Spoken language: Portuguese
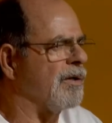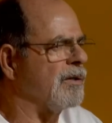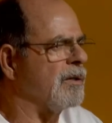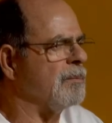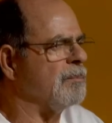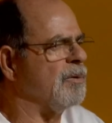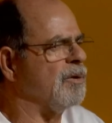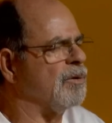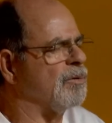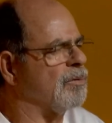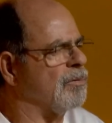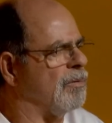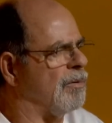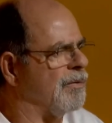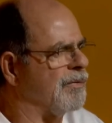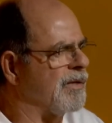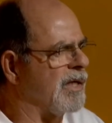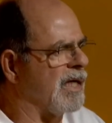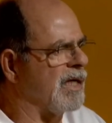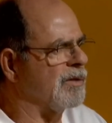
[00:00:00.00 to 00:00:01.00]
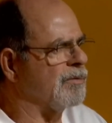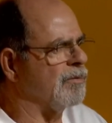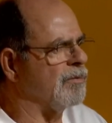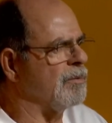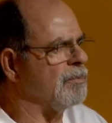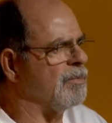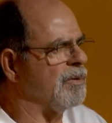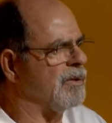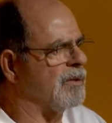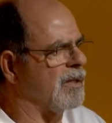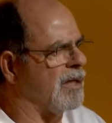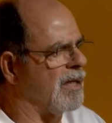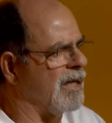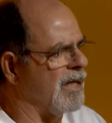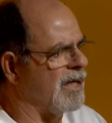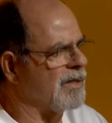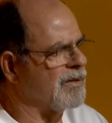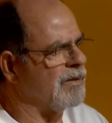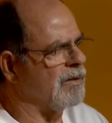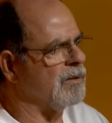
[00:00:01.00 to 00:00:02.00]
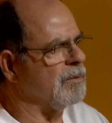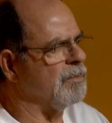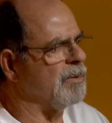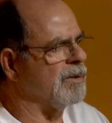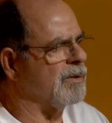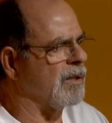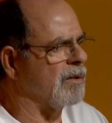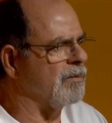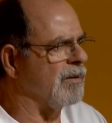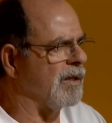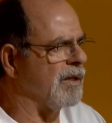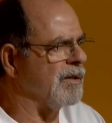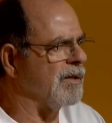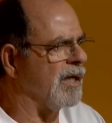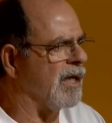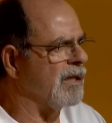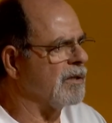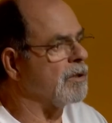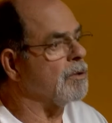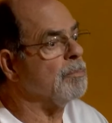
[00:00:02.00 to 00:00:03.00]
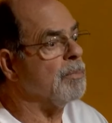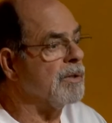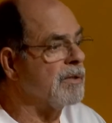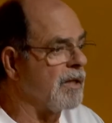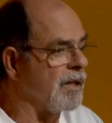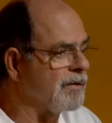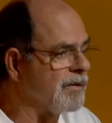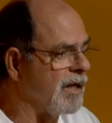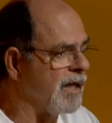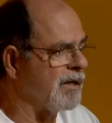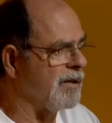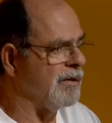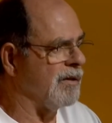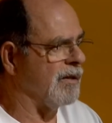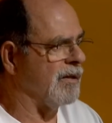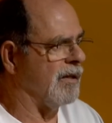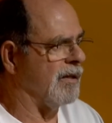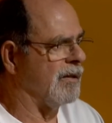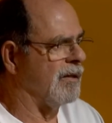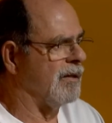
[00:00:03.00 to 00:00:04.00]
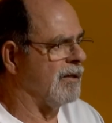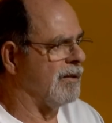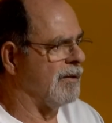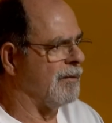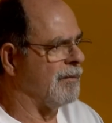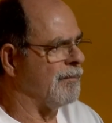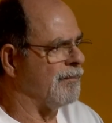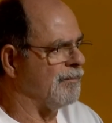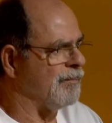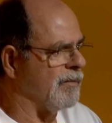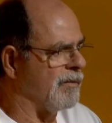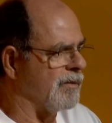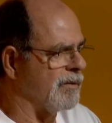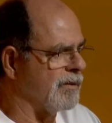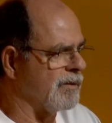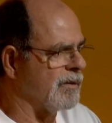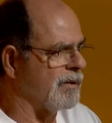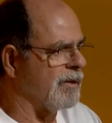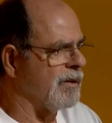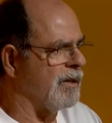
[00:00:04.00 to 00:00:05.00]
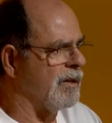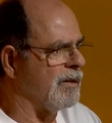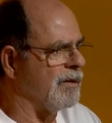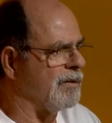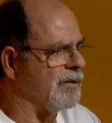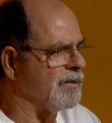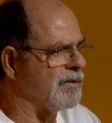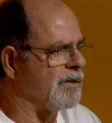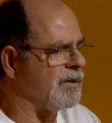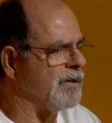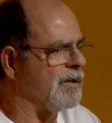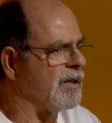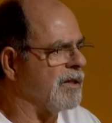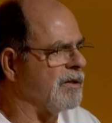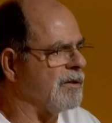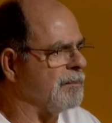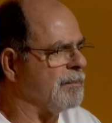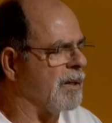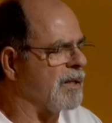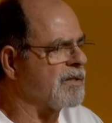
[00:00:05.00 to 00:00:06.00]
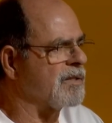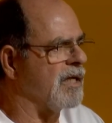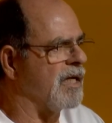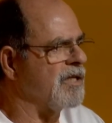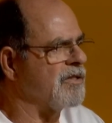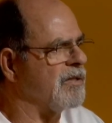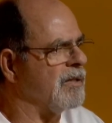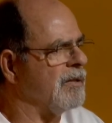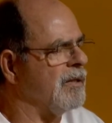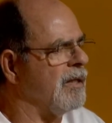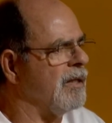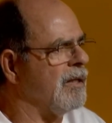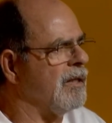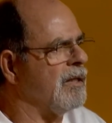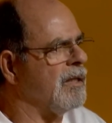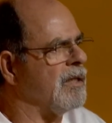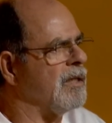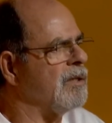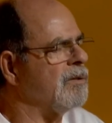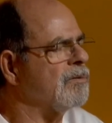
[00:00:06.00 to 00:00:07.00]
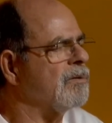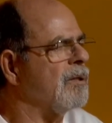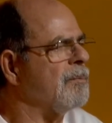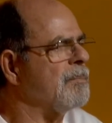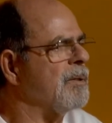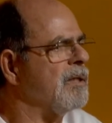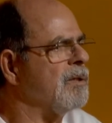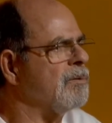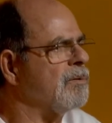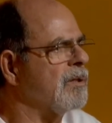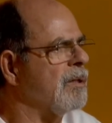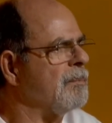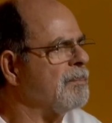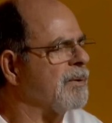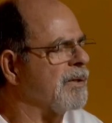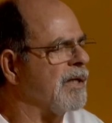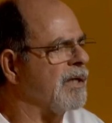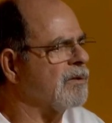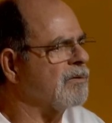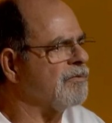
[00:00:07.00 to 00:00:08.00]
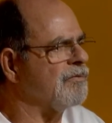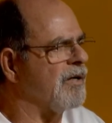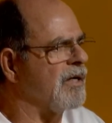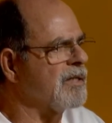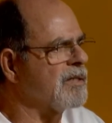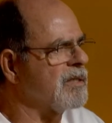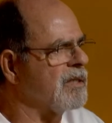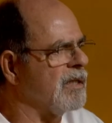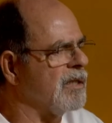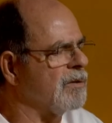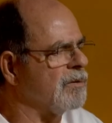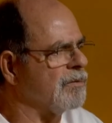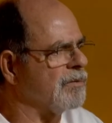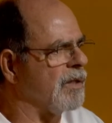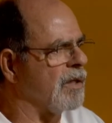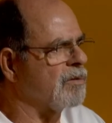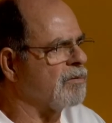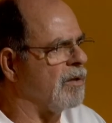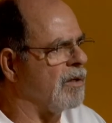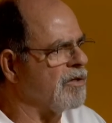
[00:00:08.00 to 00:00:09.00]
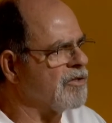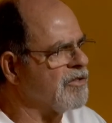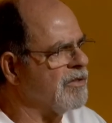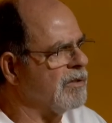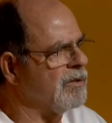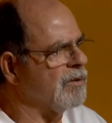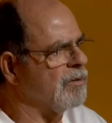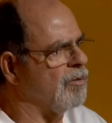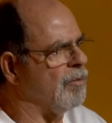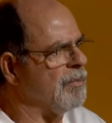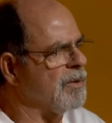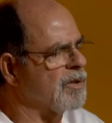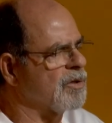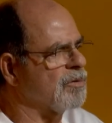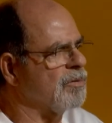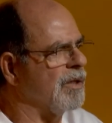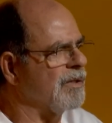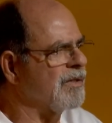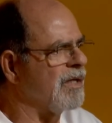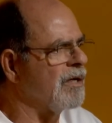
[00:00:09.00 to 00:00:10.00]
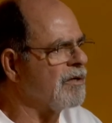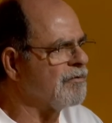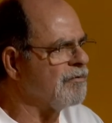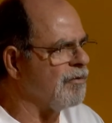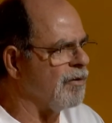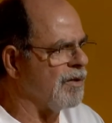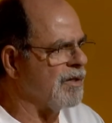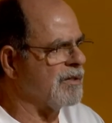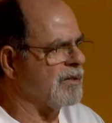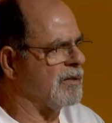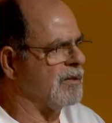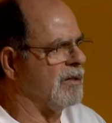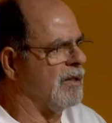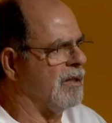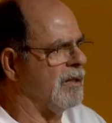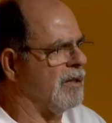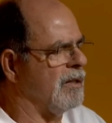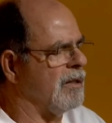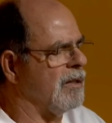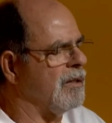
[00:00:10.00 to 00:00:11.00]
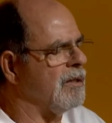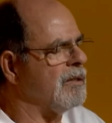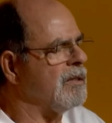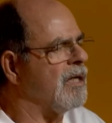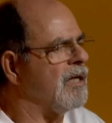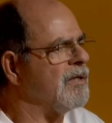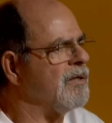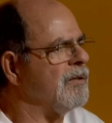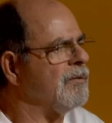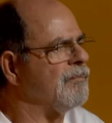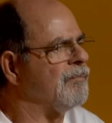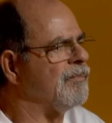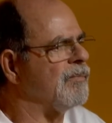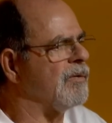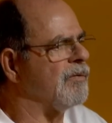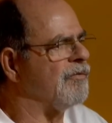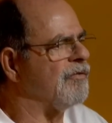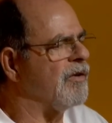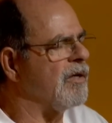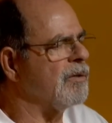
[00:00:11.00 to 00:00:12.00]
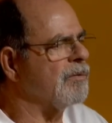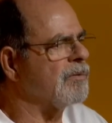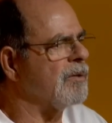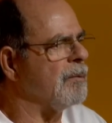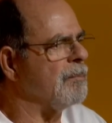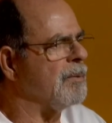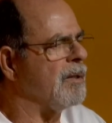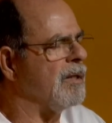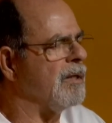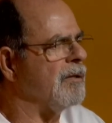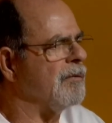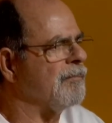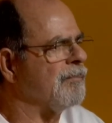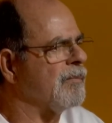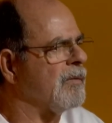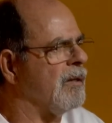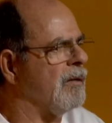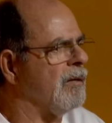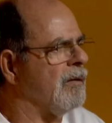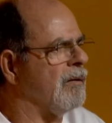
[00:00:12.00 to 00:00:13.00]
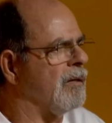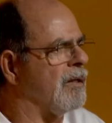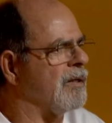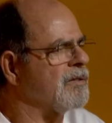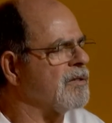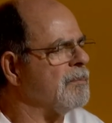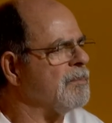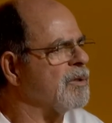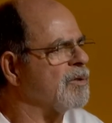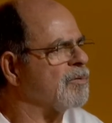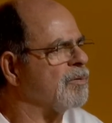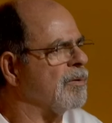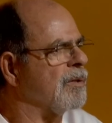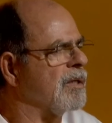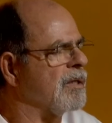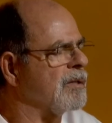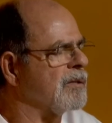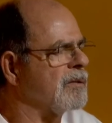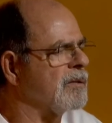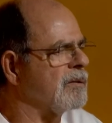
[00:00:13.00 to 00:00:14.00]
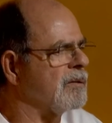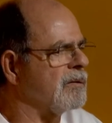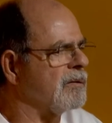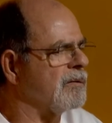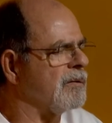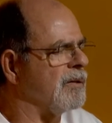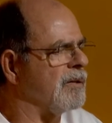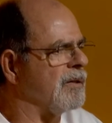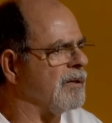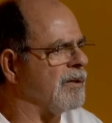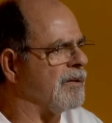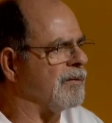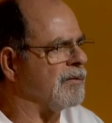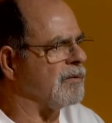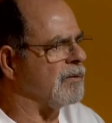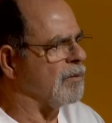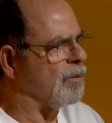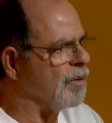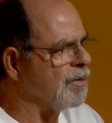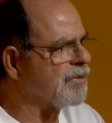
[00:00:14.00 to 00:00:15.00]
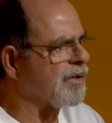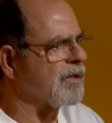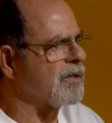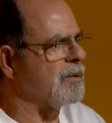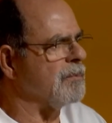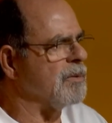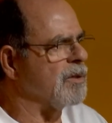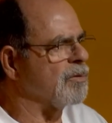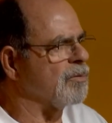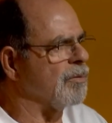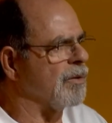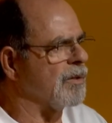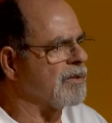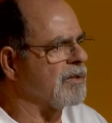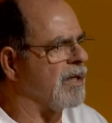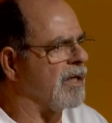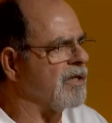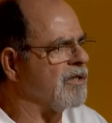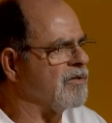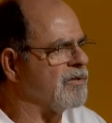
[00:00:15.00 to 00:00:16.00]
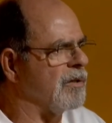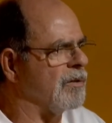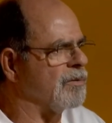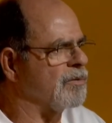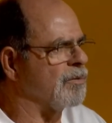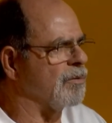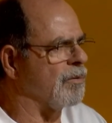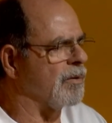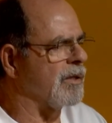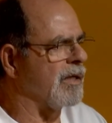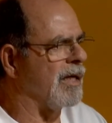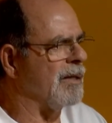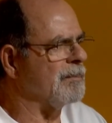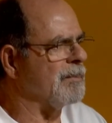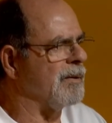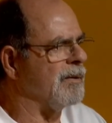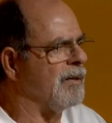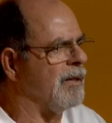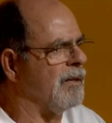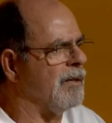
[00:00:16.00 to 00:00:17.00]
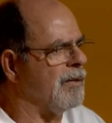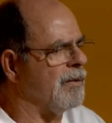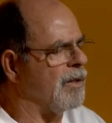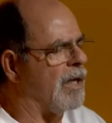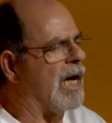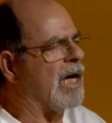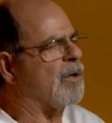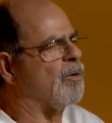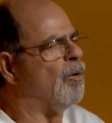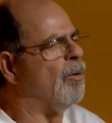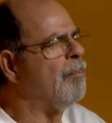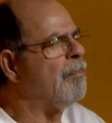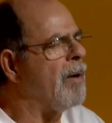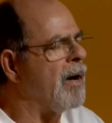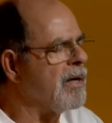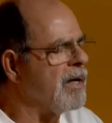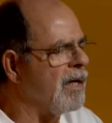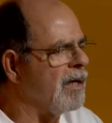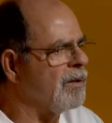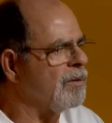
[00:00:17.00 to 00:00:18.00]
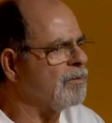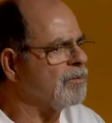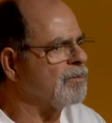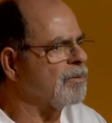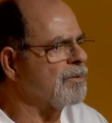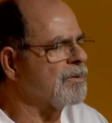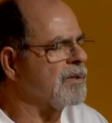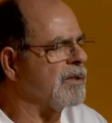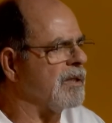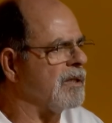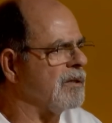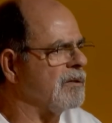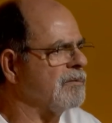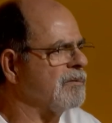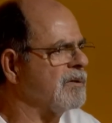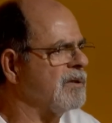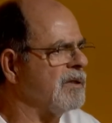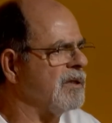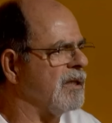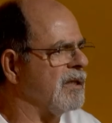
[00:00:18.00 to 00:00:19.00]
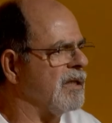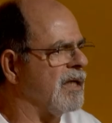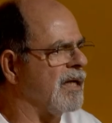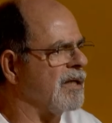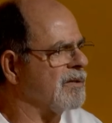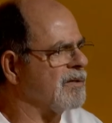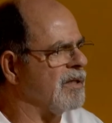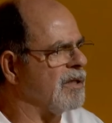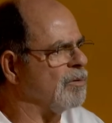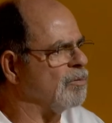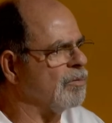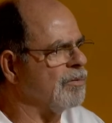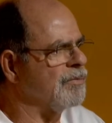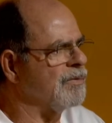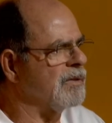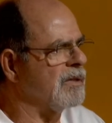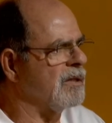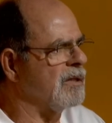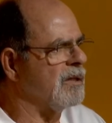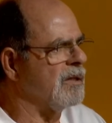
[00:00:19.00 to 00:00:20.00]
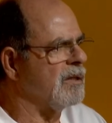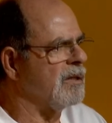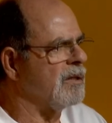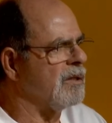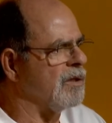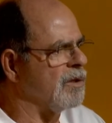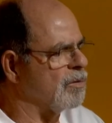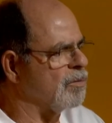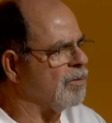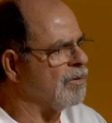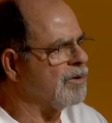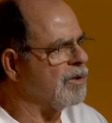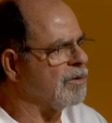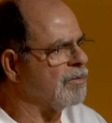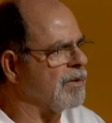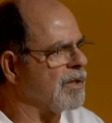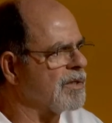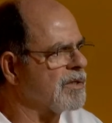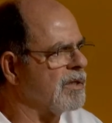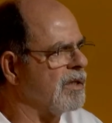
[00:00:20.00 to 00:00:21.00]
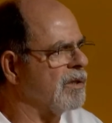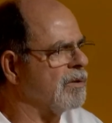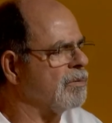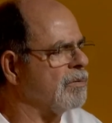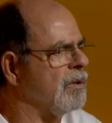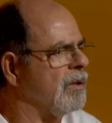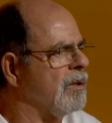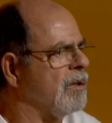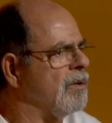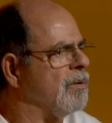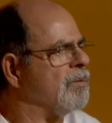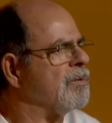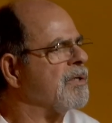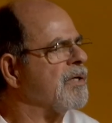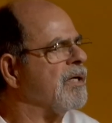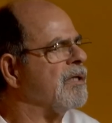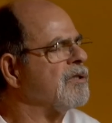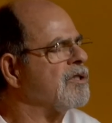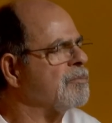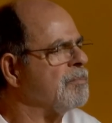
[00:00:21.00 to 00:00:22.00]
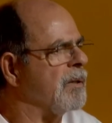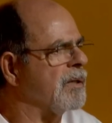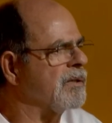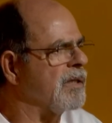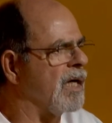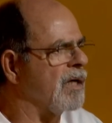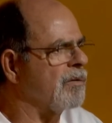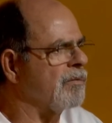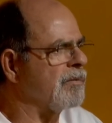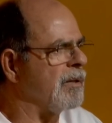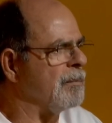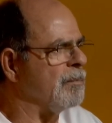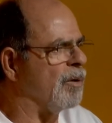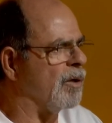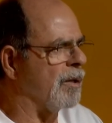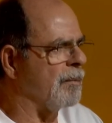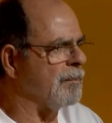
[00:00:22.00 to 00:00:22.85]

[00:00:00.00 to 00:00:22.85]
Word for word: de muito contato, de muita raça, de muita qualidade, de muita técnica, se diga de passagem, e também o campeonato varziano, da qual a gente começou a dar voz, e aí veio também as emissoras, eh, outras emissoras da região de Sorocaba, acompanhar o Cruzeirão, que era, sem dúvida, e continua sendo um grande espetáculo da bola